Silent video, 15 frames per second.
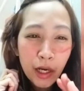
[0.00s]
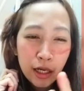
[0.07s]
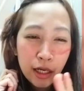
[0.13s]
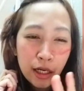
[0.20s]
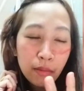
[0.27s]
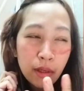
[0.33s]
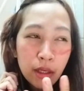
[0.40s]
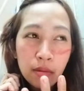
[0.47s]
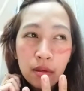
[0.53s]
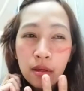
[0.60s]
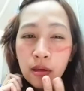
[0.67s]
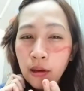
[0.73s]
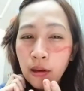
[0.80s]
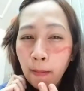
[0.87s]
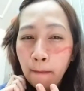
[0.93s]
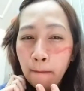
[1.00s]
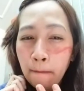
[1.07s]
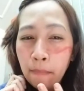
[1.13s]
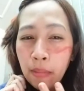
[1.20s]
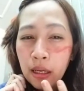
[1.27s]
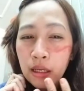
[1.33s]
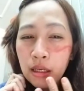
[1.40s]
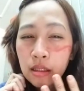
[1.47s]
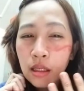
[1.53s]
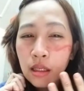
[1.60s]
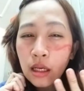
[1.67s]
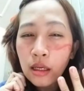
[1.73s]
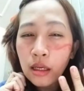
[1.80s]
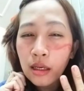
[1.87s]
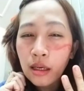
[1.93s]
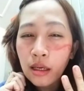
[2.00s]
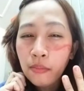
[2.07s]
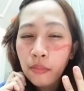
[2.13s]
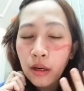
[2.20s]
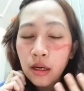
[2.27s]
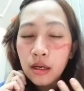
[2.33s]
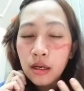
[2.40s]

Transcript: Para naman, parang tingnan eh,